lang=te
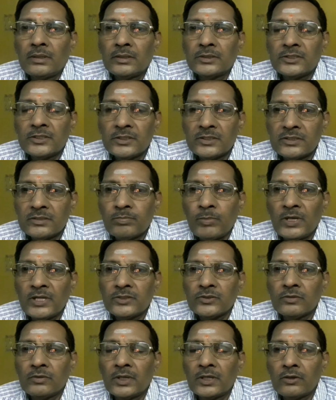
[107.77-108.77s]
సిక్స్
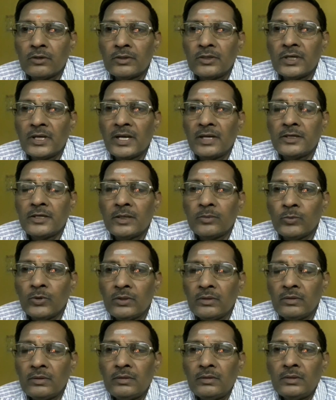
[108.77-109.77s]
ప్లస్ వన్ ట్వంటీ ఎయిట్ ఏమో
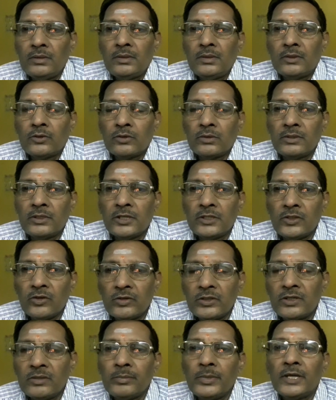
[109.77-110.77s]
ట్వంటీ
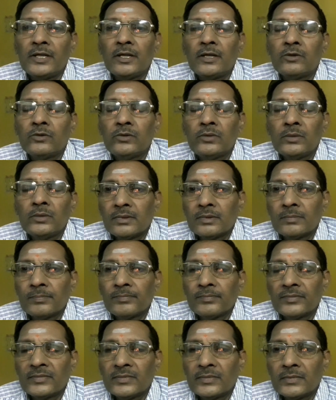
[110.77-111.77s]
థౌజండ్ పెట్టారు
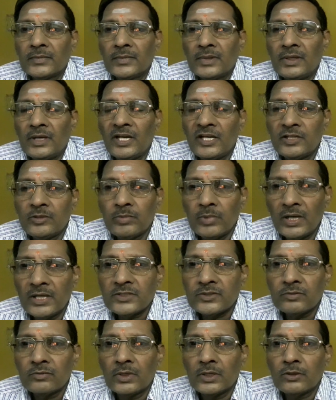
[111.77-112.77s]
ఎయిట్
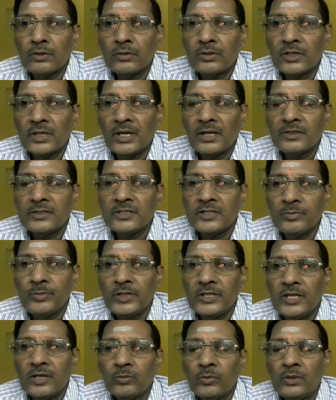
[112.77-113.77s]
ప్లస్ వన్ ట్వంటీ ఎయిట్
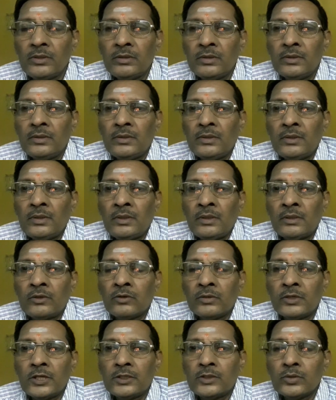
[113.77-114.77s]
జీబీదేమో
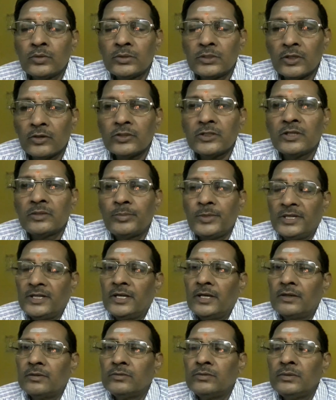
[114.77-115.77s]
ట్వంటీ టూ థౌజండ్
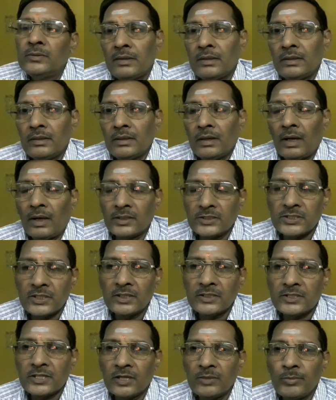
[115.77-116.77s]
పెట్టారు
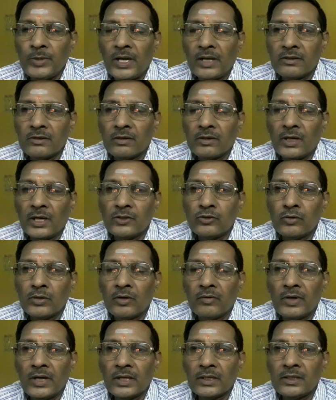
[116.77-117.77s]
ఐసిఐసిఐ బ్యాంక్ కార్డు ఉన్న
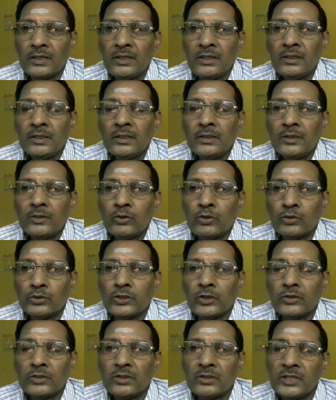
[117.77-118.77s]
వాళ్ళకి టూ
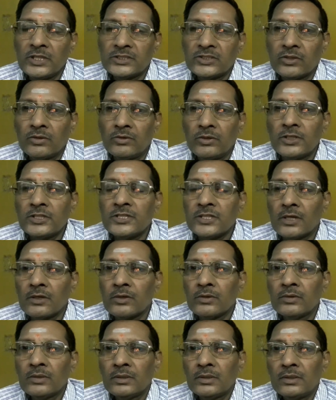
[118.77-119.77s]
థౌజండ్ డిస్కౌంట్
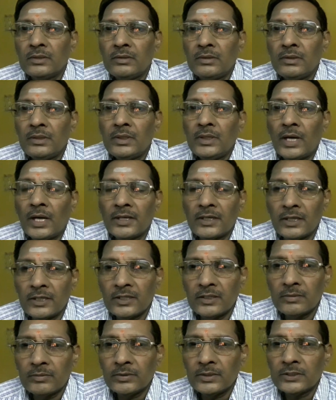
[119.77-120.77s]
ఇచ్చారు అంటే
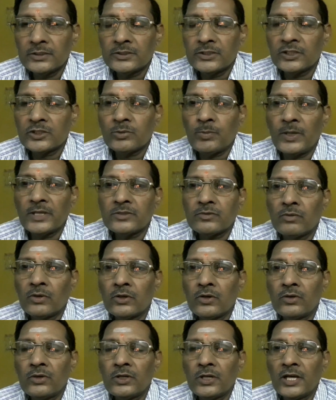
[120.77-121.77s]
ఈ సిక్స్ ప్లస్ వన్
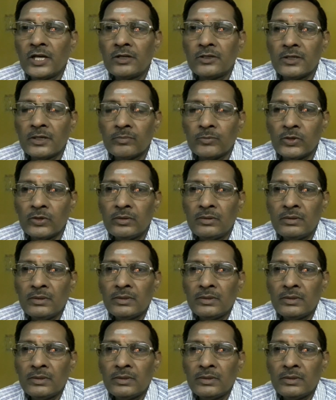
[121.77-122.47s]
ట్వంటీ ఎయిట్ ఏమో